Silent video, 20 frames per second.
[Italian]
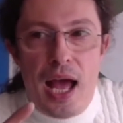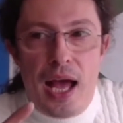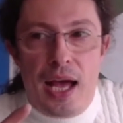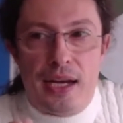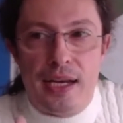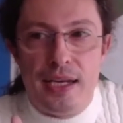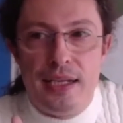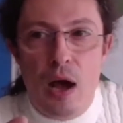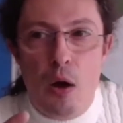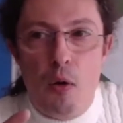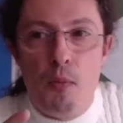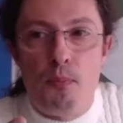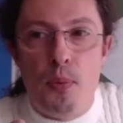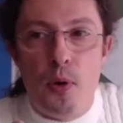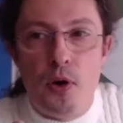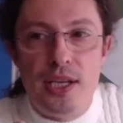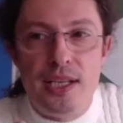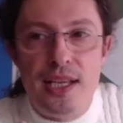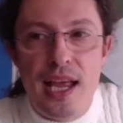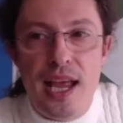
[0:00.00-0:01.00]
ridà un po'
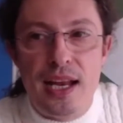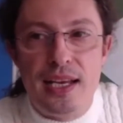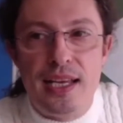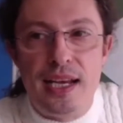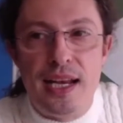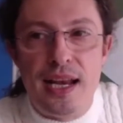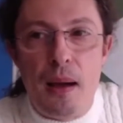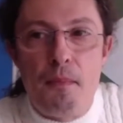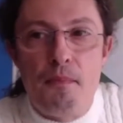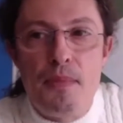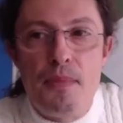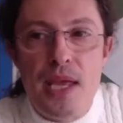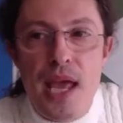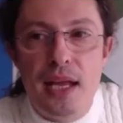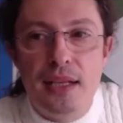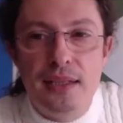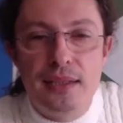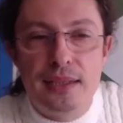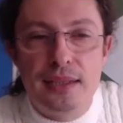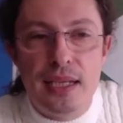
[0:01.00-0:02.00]
l'idea
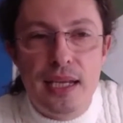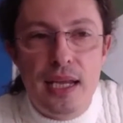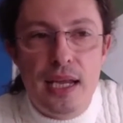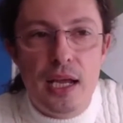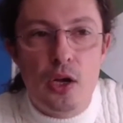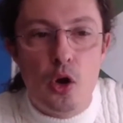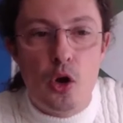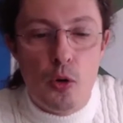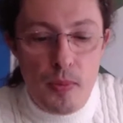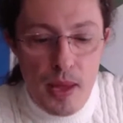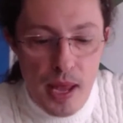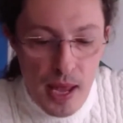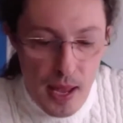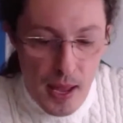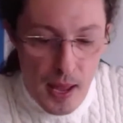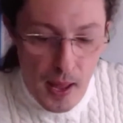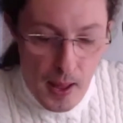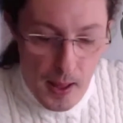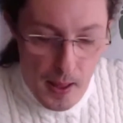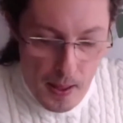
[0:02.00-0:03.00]
dell'ambiente
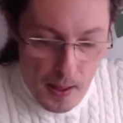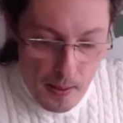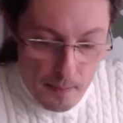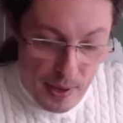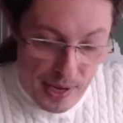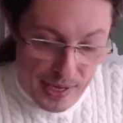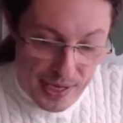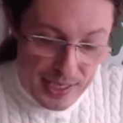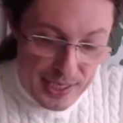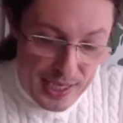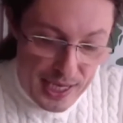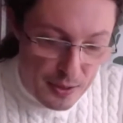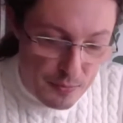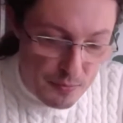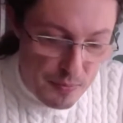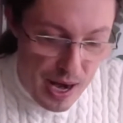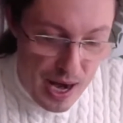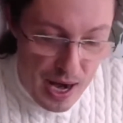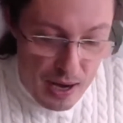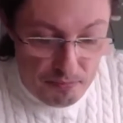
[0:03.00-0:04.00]
come
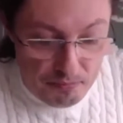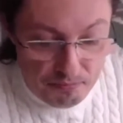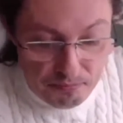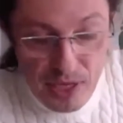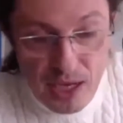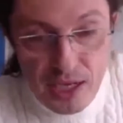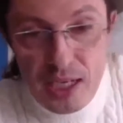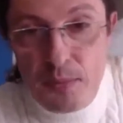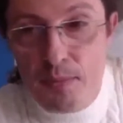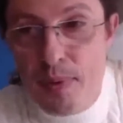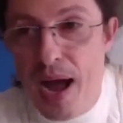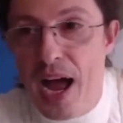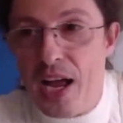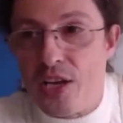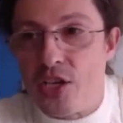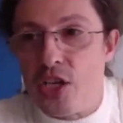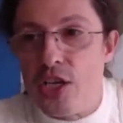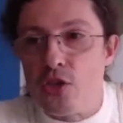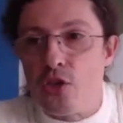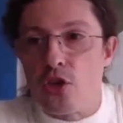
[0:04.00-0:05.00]
paradigma di
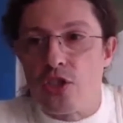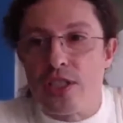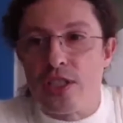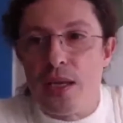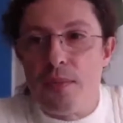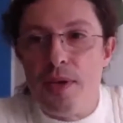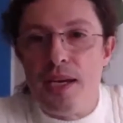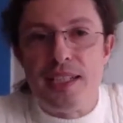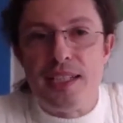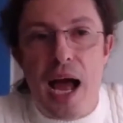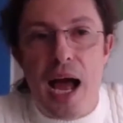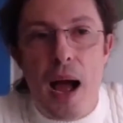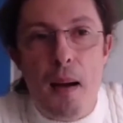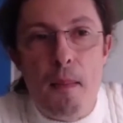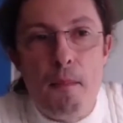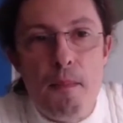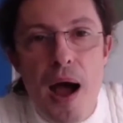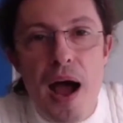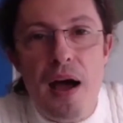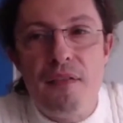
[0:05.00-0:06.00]
pace, di sostenibilità,
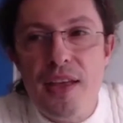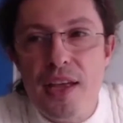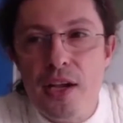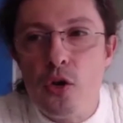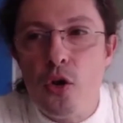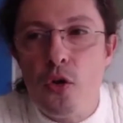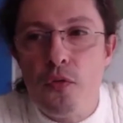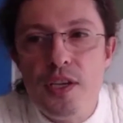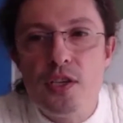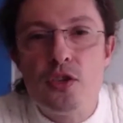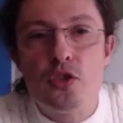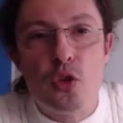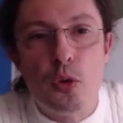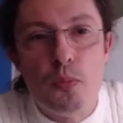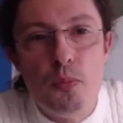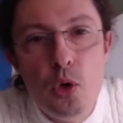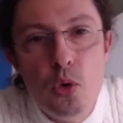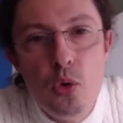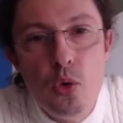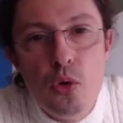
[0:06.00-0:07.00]
ma averlo visto
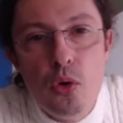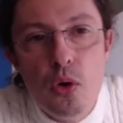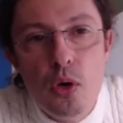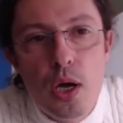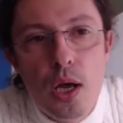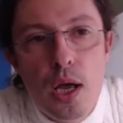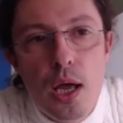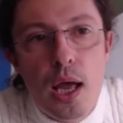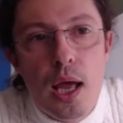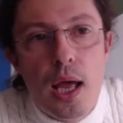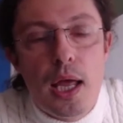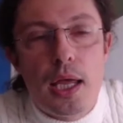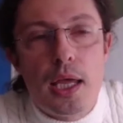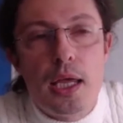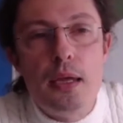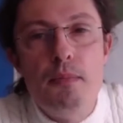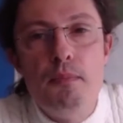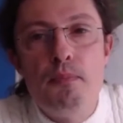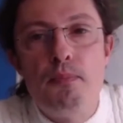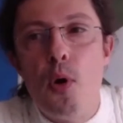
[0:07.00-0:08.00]
blu
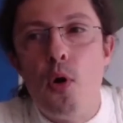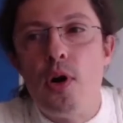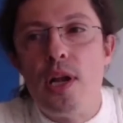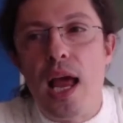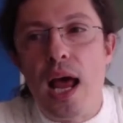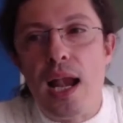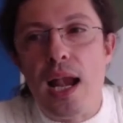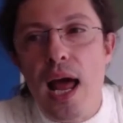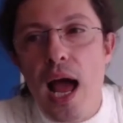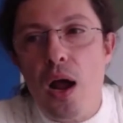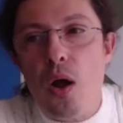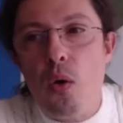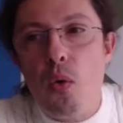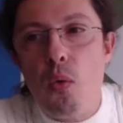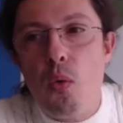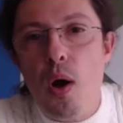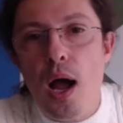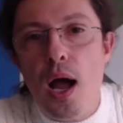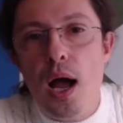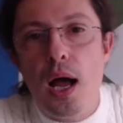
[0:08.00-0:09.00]
impone
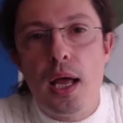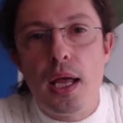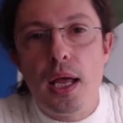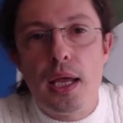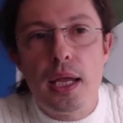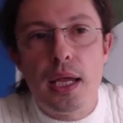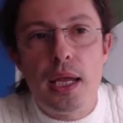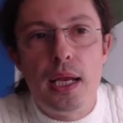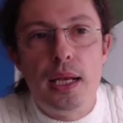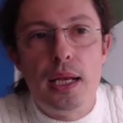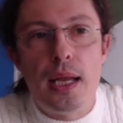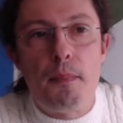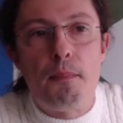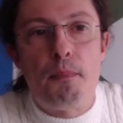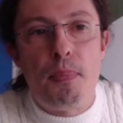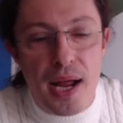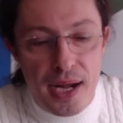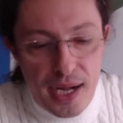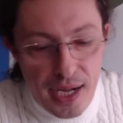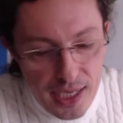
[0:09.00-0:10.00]
all'acqua il
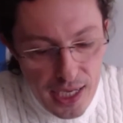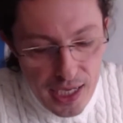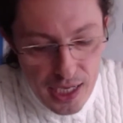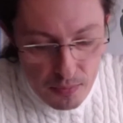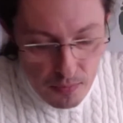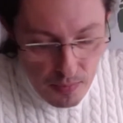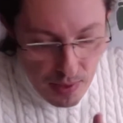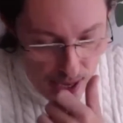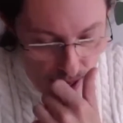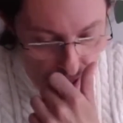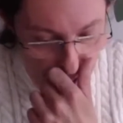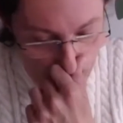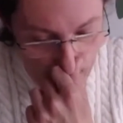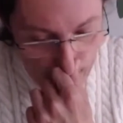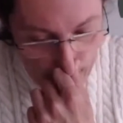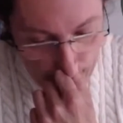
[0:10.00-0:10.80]
paradigma